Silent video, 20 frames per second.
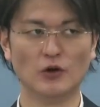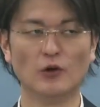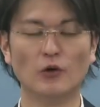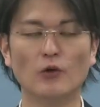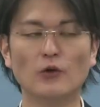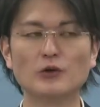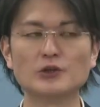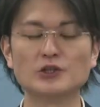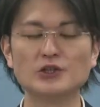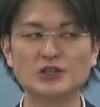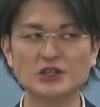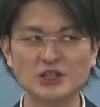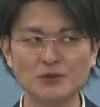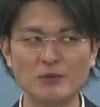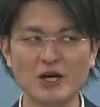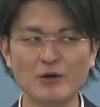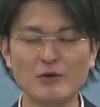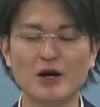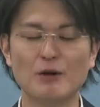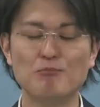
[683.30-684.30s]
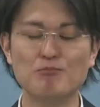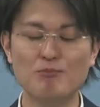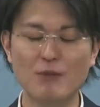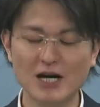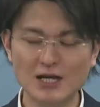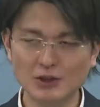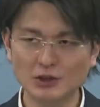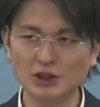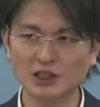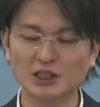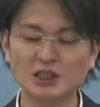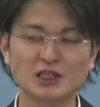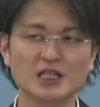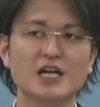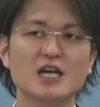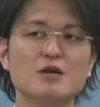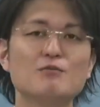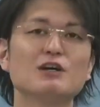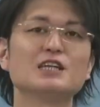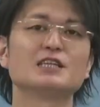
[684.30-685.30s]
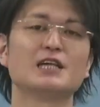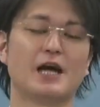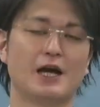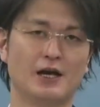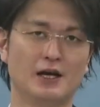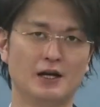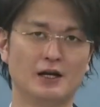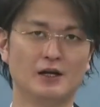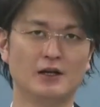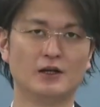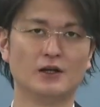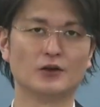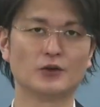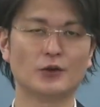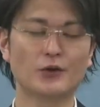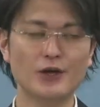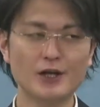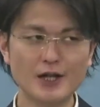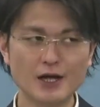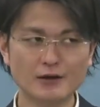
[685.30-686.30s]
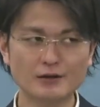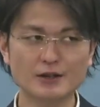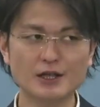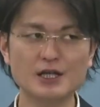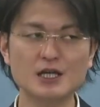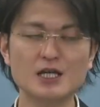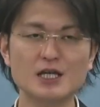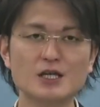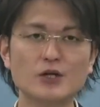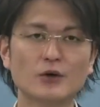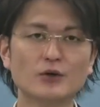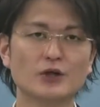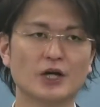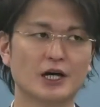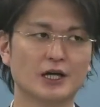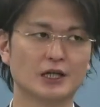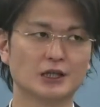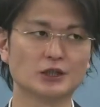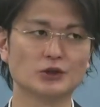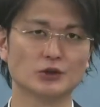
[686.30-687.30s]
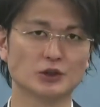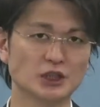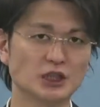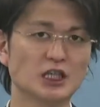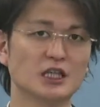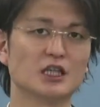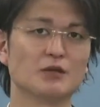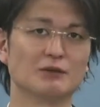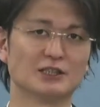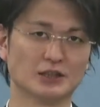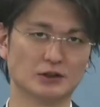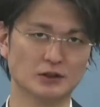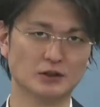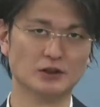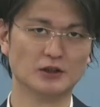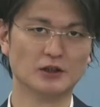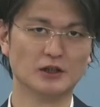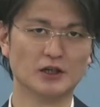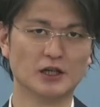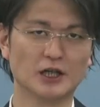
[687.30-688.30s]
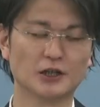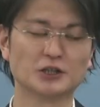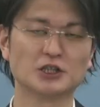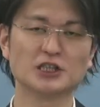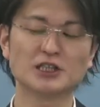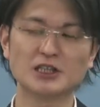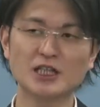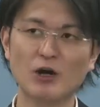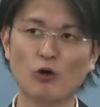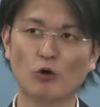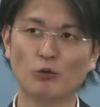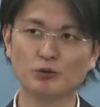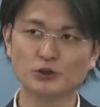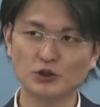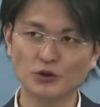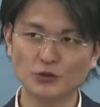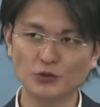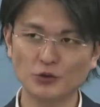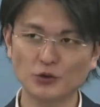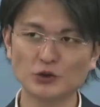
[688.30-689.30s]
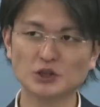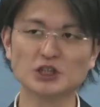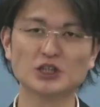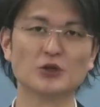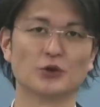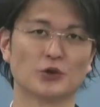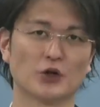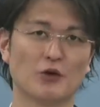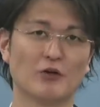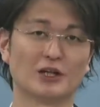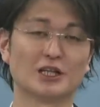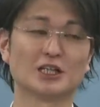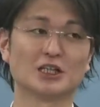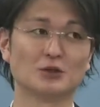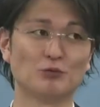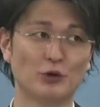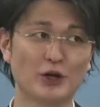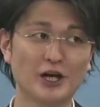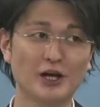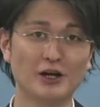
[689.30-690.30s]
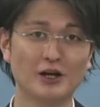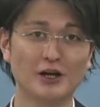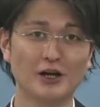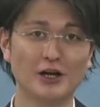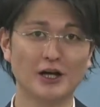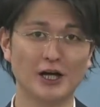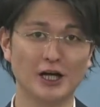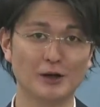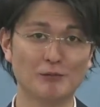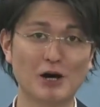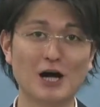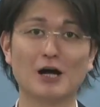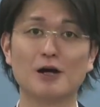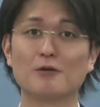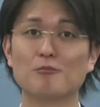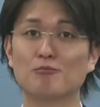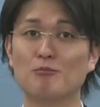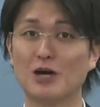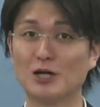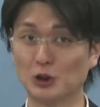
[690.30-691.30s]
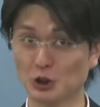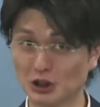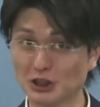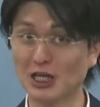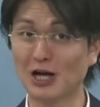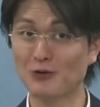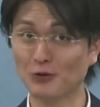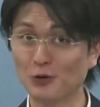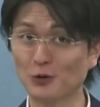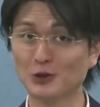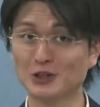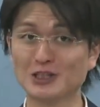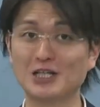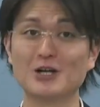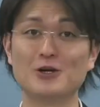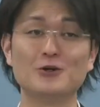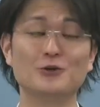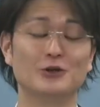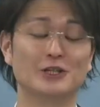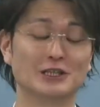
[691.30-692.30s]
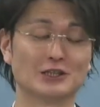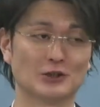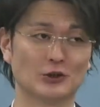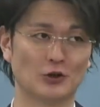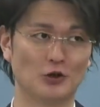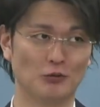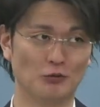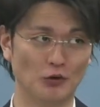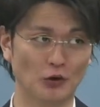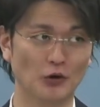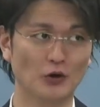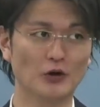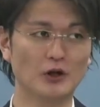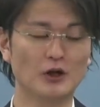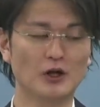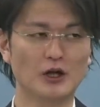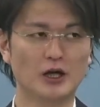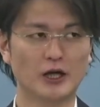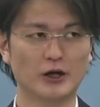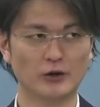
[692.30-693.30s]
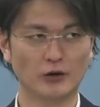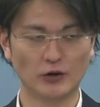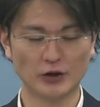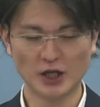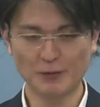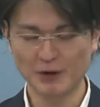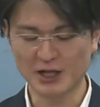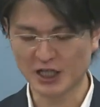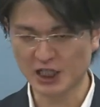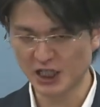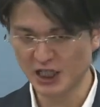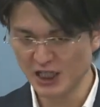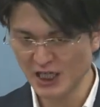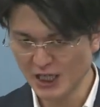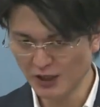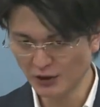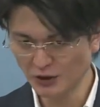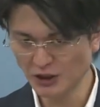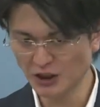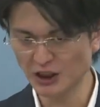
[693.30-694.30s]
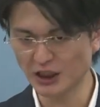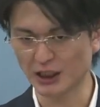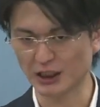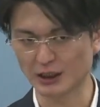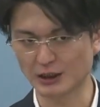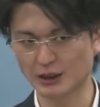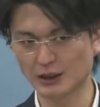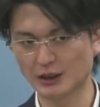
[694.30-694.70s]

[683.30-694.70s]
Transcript: おすすめは毎年していません。取らなくていいよって話をしちゃってます。あの、実際オプションの授業とか私もね、えー、まあ、毎年担当しているんですけども、あの、やっぱり切り口が